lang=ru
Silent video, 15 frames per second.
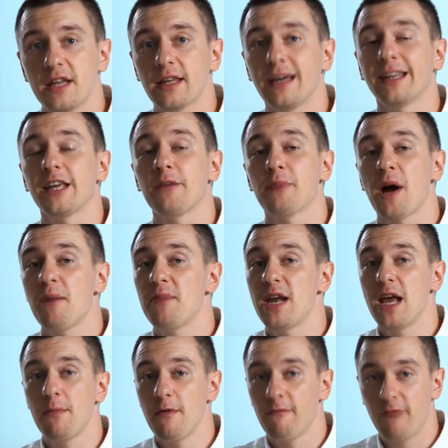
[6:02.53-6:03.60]
нет этой
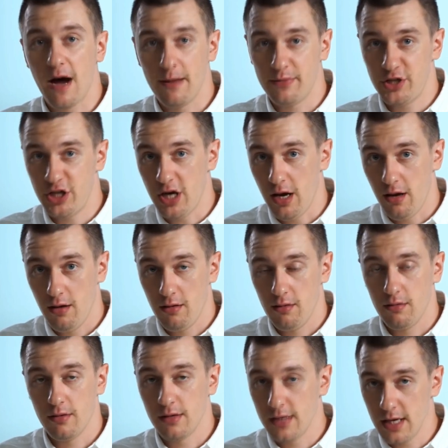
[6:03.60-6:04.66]
проблемы вообще.
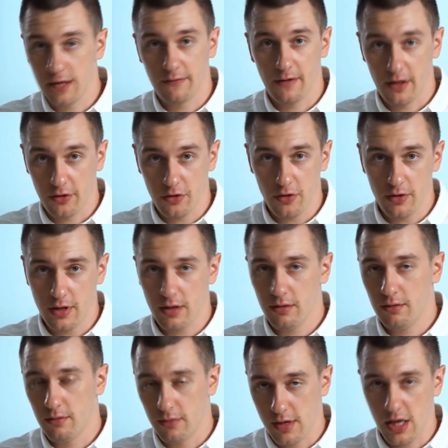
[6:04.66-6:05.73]
Нет
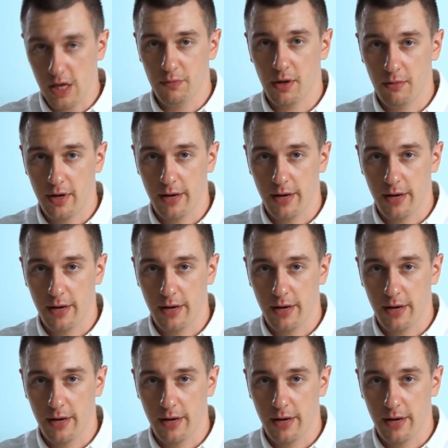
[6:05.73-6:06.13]
фронтона, нет